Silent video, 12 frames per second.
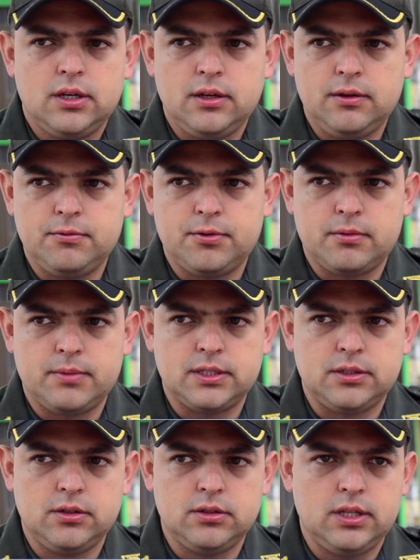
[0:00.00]

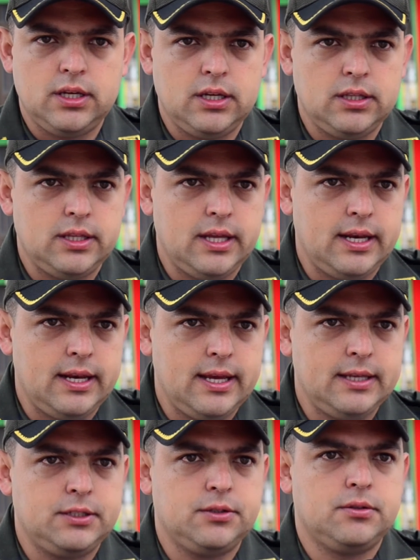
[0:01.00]
información del
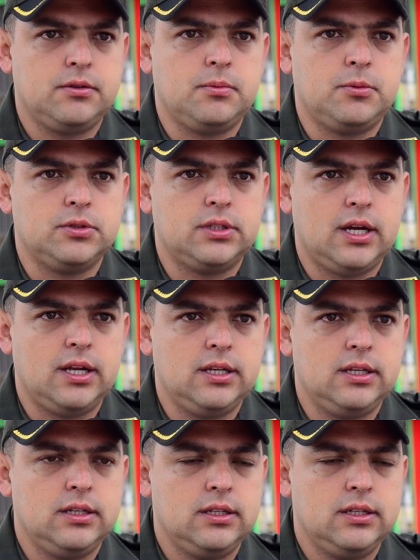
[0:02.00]
hecho como tal